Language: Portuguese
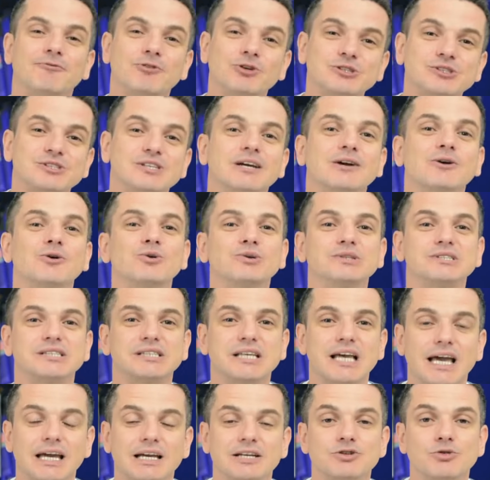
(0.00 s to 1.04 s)
você
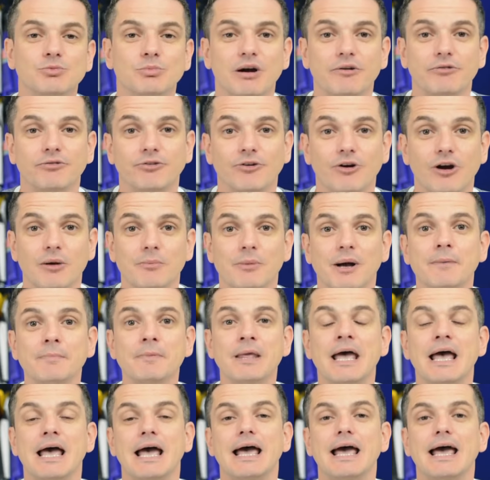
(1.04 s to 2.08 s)
consegue de uma forma
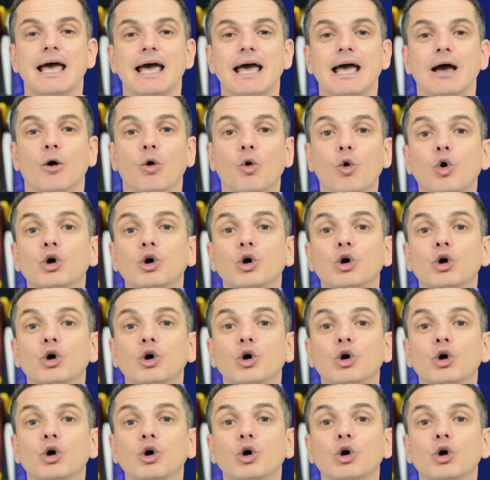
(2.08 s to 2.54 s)
é,